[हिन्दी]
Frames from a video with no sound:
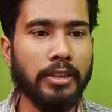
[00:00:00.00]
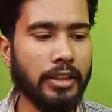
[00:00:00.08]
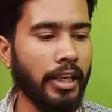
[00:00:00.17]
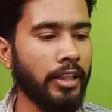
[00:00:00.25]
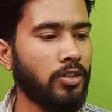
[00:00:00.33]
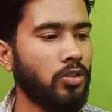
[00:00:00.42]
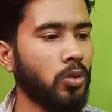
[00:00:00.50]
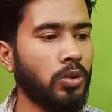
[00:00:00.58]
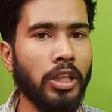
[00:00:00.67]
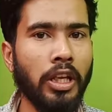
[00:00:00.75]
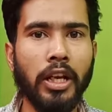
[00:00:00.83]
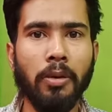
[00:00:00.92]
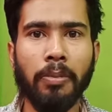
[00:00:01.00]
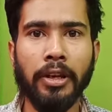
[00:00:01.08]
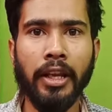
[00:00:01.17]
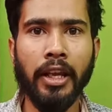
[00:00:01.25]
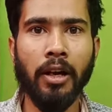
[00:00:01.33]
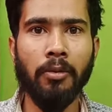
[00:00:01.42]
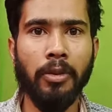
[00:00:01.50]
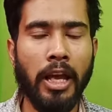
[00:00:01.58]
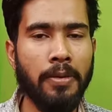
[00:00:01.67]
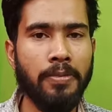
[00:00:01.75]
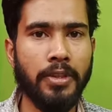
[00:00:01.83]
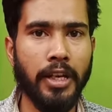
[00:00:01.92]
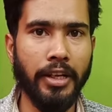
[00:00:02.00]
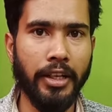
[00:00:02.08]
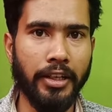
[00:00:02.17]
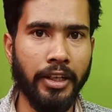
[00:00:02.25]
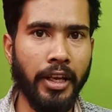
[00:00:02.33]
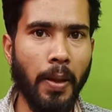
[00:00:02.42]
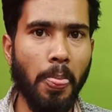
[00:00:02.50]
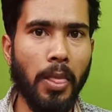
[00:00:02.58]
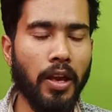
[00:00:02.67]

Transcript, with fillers: पास एक ज्योति कंपनी का नाइफ सेट है ठीक है